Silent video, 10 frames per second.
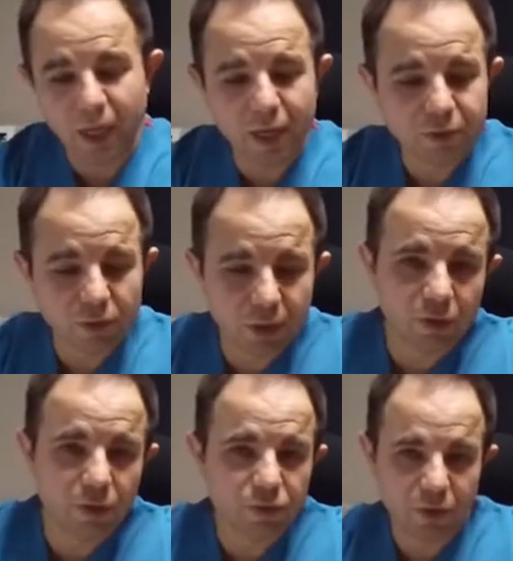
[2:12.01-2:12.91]
Daha sonra
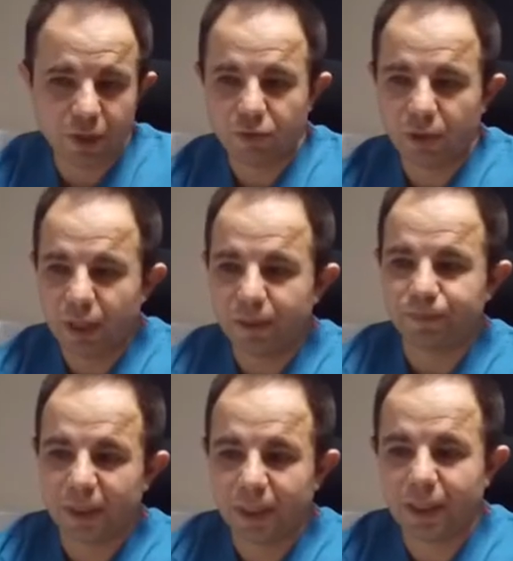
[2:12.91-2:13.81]
gözlükten sonra
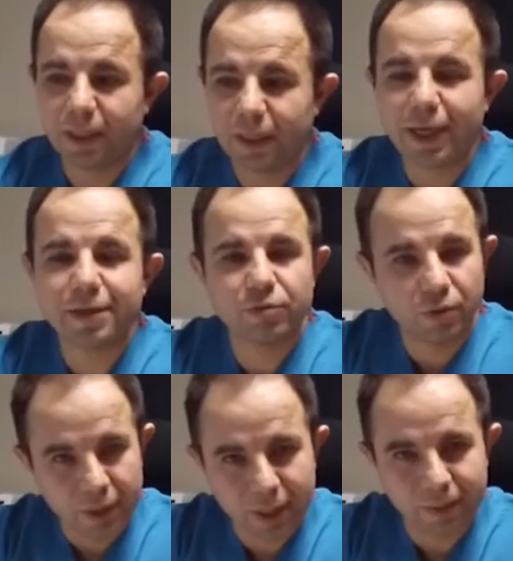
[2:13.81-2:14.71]
e, lens
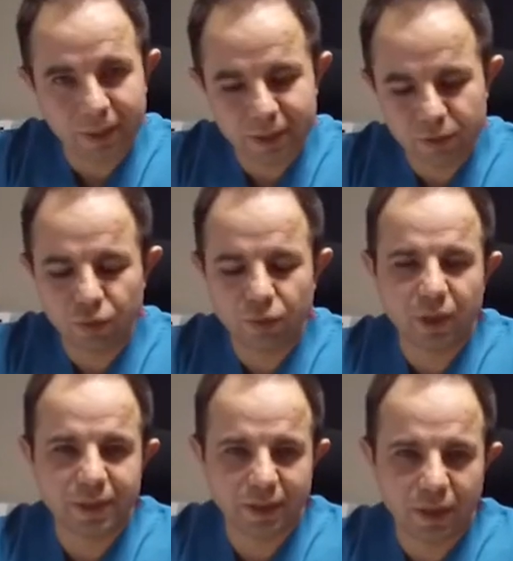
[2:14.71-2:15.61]
önerebiliriz uygun
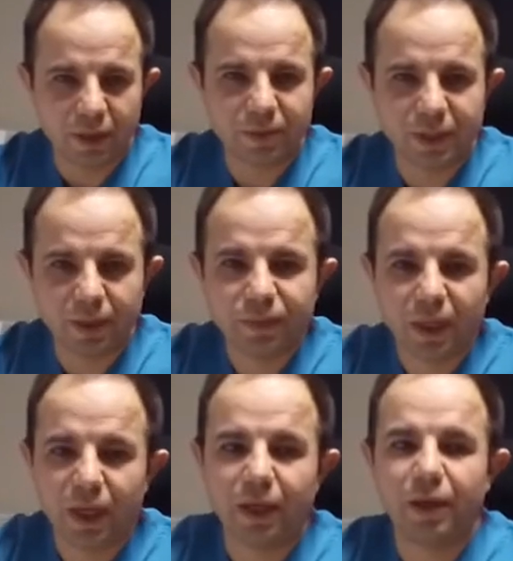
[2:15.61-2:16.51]
hastalarımıza.
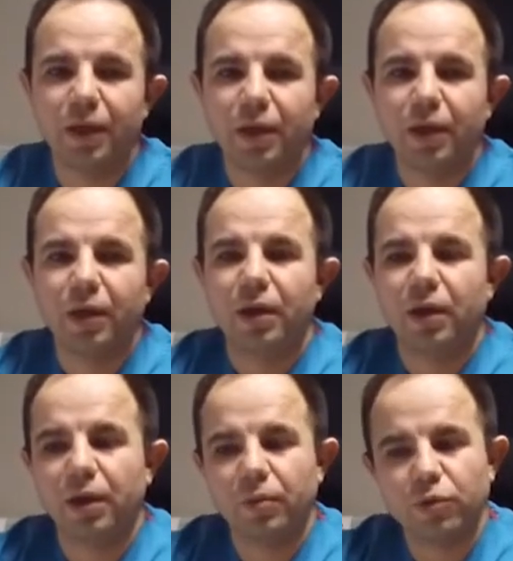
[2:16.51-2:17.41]
Hani
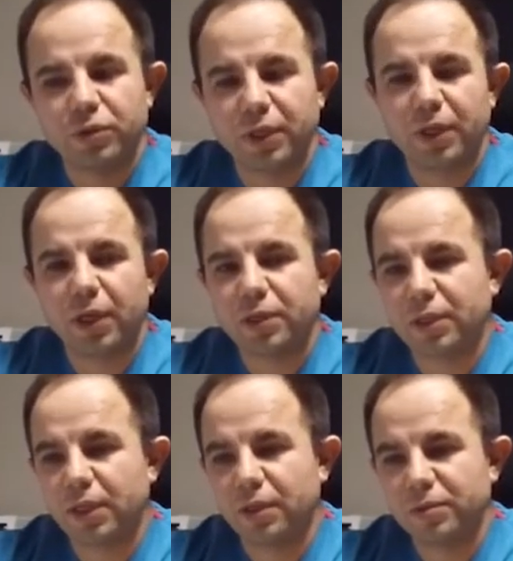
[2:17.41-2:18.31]
e, bunu zaten
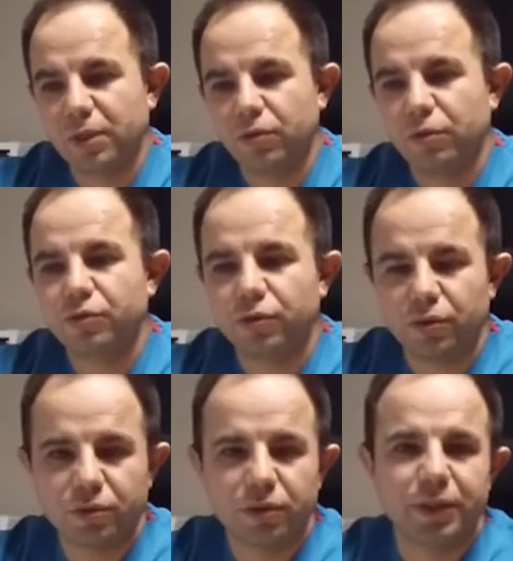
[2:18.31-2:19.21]
hastalarımızla
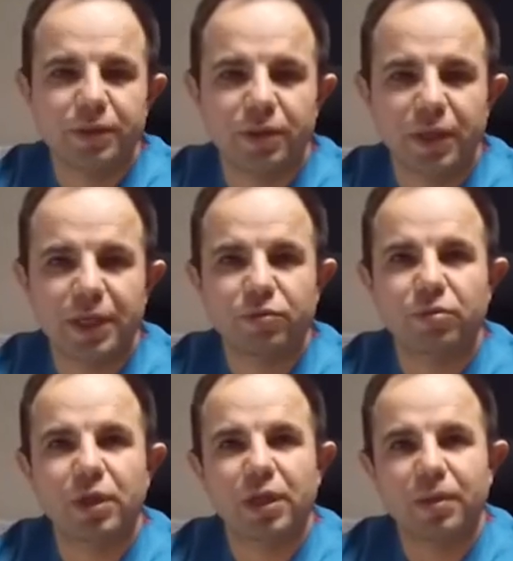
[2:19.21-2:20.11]
konuşuyoruz. Siz lens
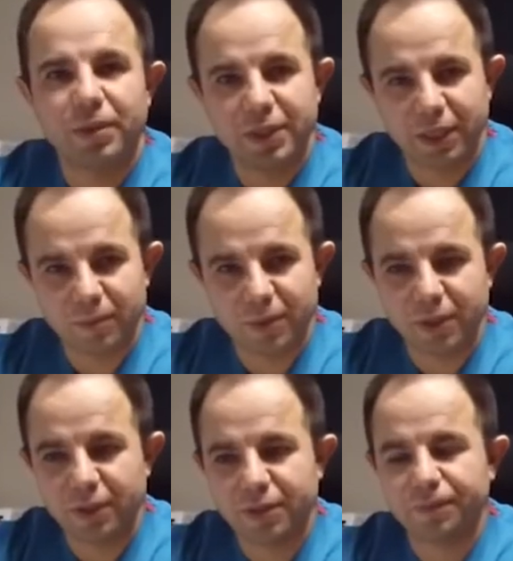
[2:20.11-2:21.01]
kullanabilecek
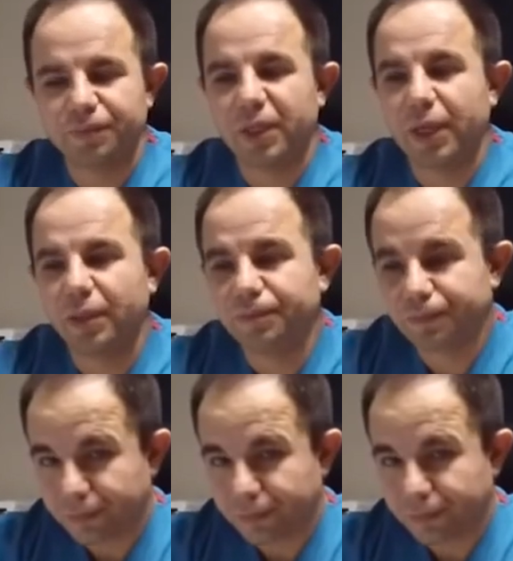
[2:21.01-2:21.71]
misiniz diye.